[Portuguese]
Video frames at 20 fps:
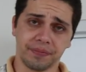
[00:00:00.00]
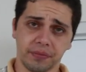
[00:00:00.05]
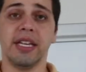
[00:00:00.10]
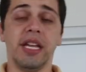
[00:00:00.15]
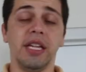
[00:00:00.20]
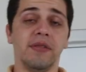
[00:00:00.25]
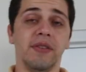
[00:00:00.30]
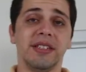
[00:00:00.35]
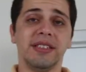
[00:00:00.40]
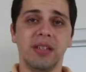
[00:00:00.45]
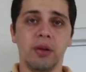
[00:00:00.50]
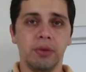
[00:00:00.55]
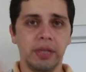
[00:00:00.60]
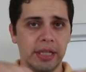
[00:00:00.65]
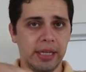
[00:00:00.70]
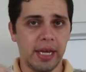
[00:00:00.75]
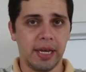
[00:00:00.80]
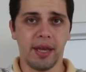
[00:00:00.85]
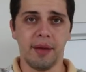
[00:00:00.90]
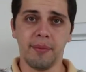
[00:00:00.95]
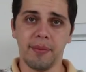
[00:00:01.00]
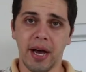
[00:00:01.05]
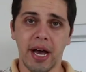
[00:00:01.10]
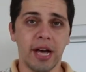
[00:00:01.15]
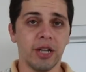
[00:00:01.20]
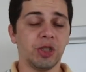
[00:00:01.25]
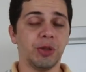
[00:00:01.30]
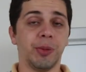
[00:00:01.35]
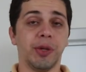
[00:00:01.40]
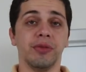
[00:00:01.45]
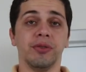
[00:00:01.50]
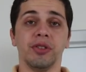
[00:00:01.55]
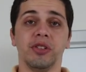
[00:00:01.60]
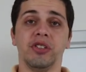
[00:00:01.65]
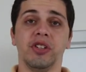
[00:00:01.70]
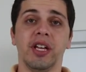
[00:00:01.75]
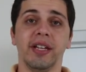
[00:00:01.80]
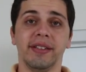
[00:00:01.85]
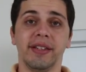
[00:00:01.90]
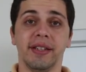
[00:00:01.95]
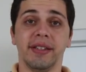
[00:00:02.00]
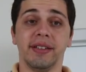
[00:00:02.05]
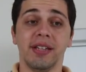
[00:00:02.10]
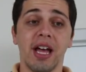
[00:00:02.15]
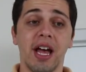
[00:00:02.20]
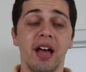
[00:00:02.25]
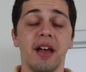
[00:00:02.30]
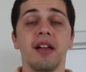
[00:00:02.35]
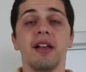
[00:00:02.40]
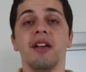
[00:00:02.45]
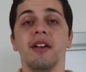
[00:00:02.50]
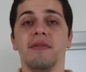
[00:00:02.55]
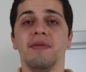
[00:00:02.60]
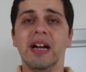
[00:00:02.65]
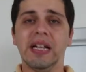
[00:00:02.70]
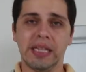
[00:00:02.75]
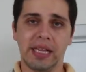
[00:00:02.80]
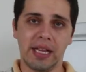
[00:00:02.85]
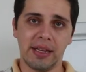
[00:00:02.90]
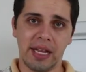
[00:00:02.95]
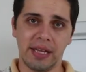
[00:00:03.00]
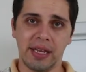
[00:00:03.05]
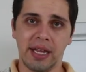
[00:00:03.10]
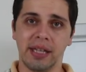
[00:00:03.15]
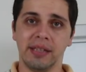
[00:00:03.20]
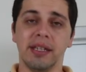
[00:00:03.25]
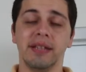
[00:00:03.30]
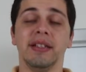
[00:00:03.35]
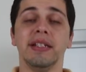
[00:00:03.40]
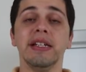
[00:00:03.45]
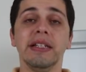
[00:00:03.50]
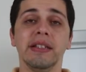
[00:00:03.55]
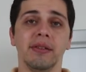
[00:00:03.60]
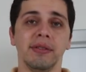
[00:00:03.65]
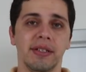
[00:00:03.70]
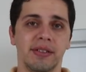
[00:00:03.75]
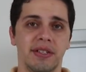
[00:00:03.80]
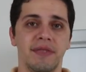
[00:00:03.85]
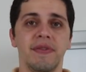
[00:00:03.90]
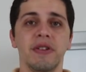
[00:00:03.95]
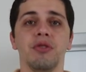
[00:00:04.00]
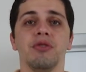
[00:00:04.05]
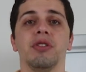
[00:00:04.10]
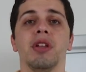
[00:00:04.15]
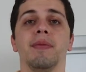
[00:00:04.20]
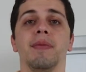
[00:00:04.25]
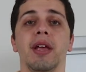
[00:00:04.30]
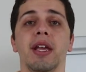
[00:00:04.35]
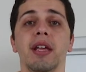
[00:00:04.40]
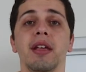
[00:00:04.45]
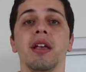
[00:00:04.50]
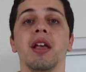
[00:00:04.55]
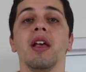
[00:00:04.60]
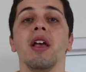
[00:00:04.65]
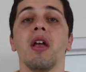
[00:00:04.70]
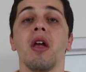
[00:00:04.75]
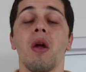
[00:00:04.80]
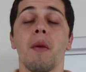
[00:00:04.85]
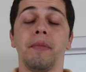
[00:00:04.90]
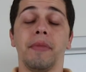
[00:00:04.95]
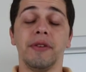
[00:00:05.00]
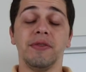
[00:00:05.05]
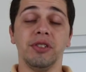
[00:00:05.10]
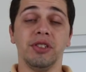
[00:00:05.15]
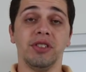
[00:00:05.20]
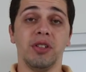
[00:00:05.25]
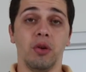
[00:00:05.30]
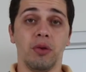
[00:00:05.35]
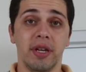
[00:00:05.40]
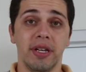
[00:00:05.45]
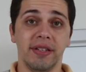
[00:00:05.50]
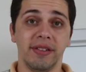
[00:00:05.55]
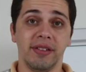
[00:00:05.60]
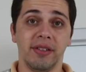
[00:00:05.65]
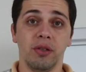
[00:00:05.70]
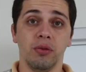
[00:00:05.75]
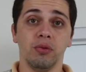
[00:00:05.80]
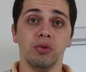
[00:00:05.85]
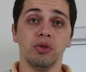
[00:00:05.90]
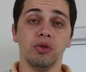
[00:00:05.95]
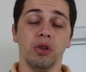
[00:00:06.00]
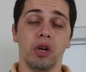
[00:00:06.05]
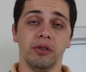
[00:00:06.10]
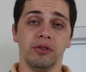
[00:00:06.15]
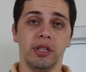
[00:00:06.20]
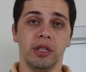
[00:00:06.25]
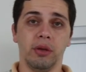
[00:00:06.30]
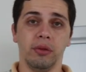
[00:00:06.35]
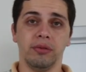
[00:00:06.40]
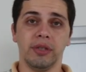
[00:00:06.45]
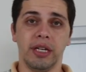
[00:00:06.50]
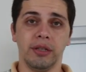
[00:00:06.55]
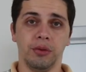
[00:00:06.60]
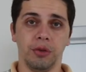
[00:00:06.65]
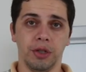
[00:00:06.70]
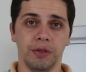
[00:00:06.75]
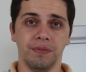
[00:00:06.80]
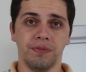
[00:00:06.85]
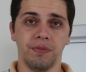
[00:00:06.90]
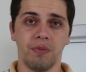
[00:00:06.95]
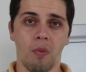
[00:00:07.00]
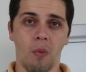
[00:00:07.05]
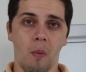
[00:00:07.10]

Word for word: Aqui vai ter um link aqui embaixo para você acessar, vai estar tá na, na descrição desse vídeo também para você conhecer o sócio recrutador.